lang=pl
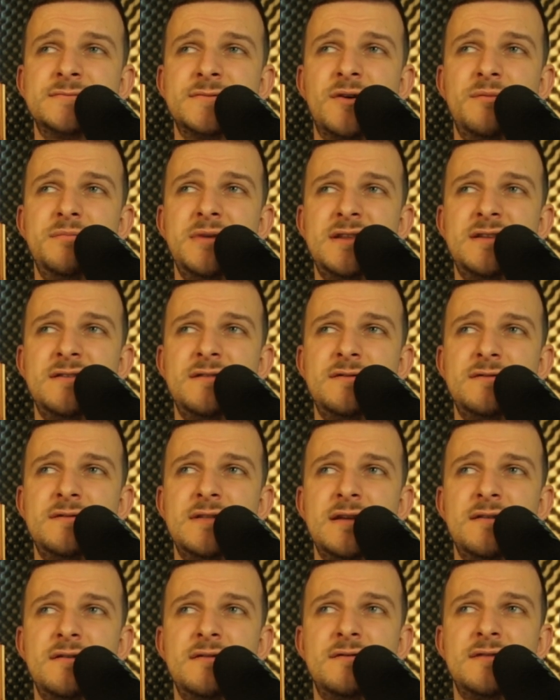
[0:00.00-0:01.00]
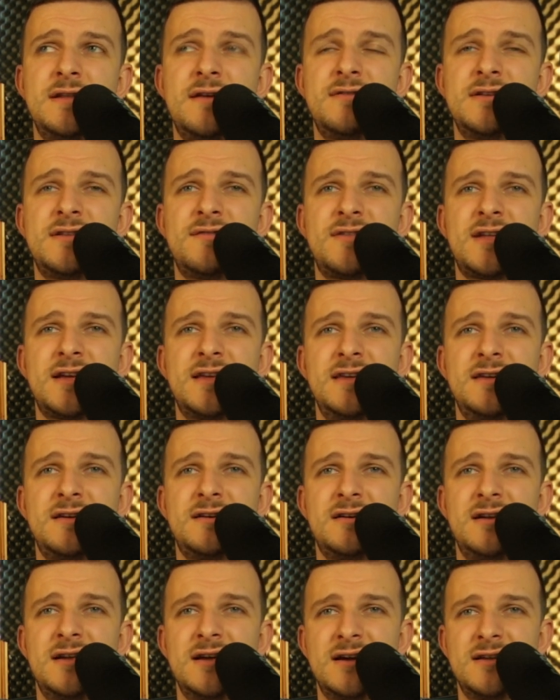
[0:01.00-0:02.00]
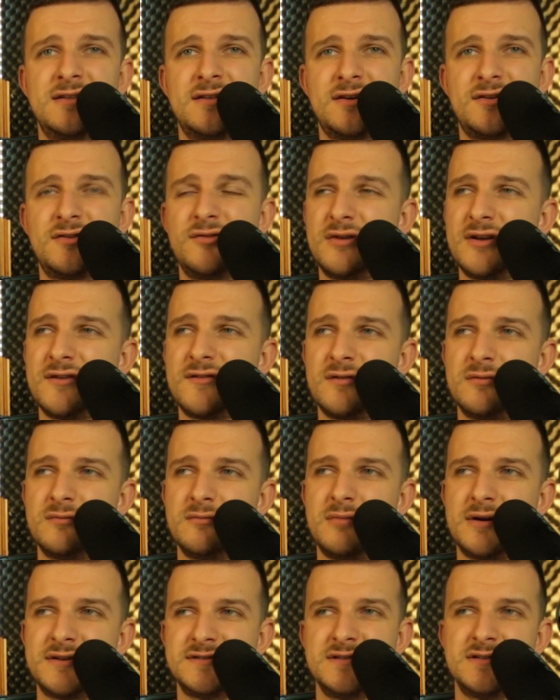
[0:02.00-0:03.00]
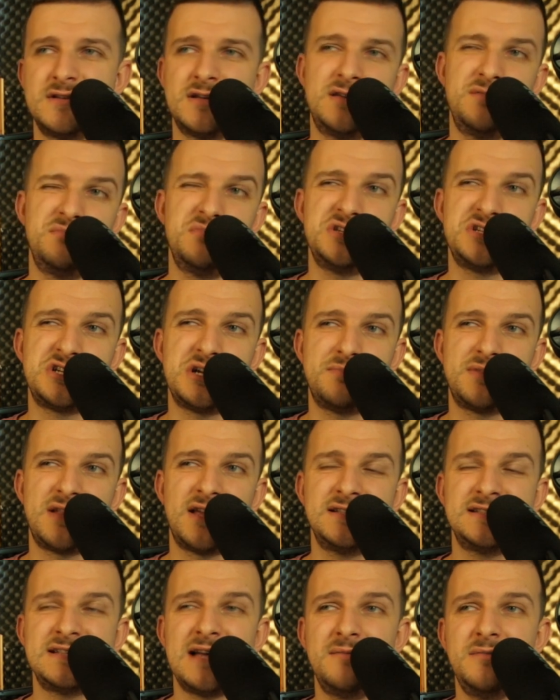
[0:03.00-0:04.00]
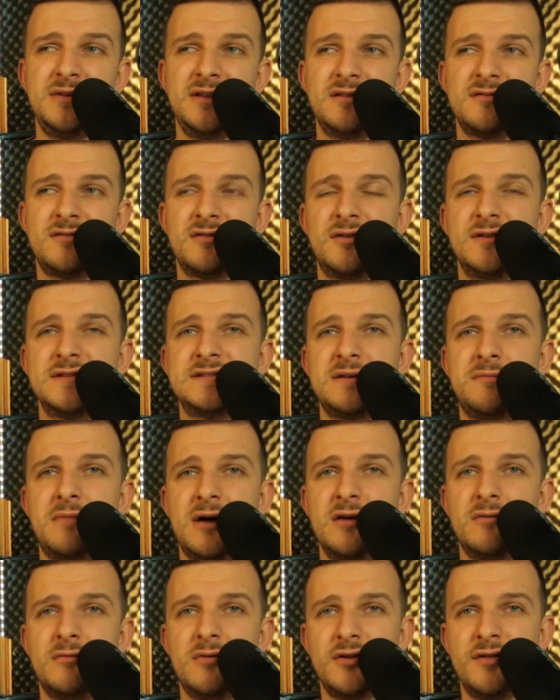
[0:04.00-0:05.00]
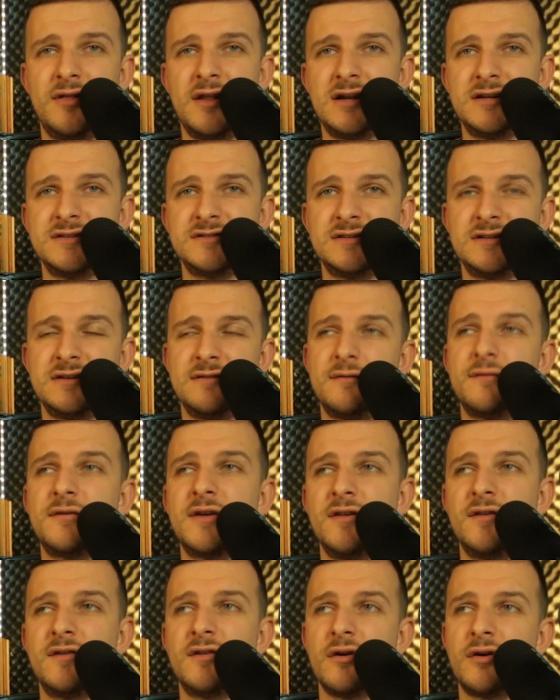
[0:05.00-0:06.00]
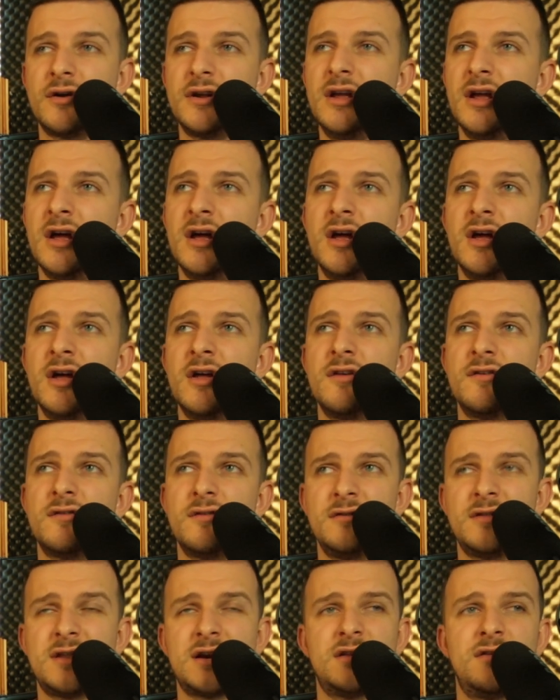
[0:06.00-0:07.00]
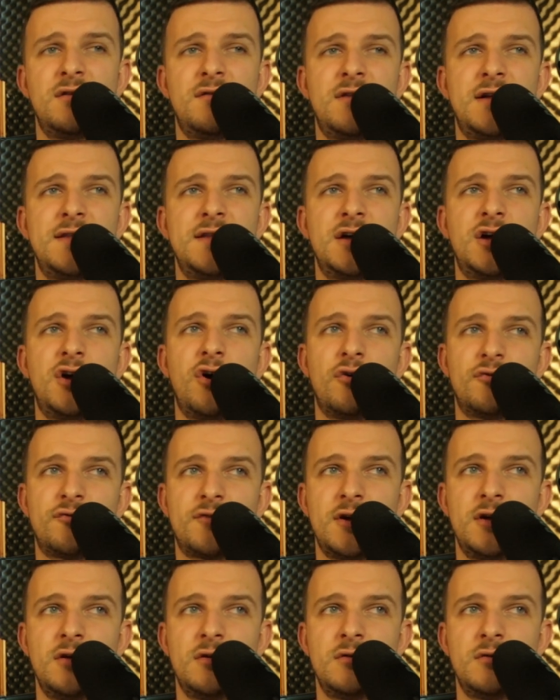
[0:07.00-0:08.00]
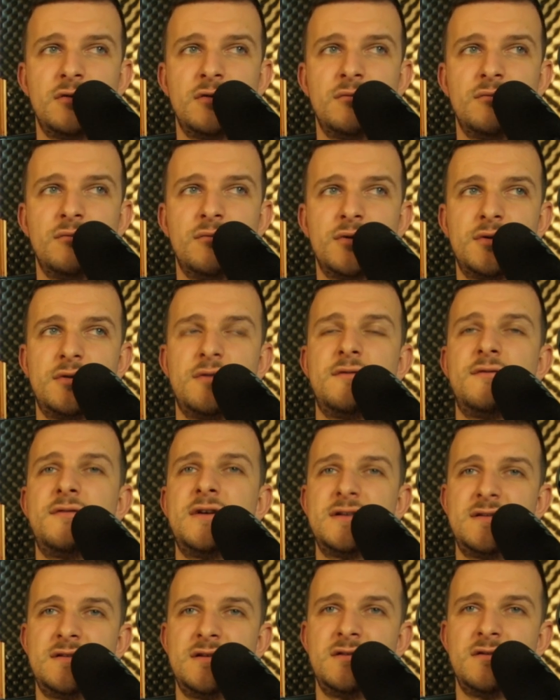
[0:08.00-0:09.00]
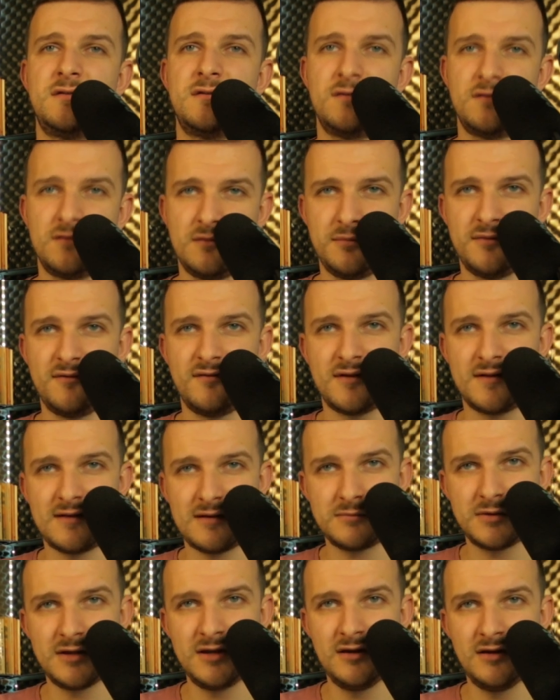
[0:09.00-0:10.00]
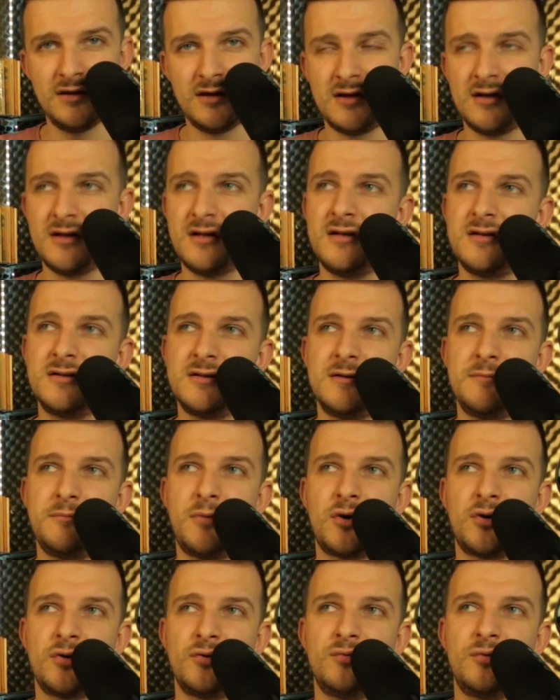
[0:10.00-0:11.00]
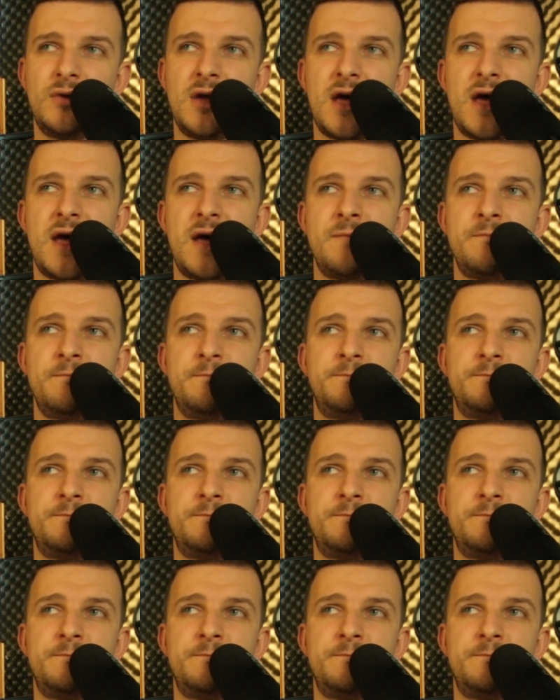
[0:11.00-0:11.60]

kobiety, w, nawet w takich legendach, które są bardziej takimi szeptańcami, nie do końca mają odnalezienie w historii, są traktowane gorzej. Bo to facet zdobywa zamki, pokonuje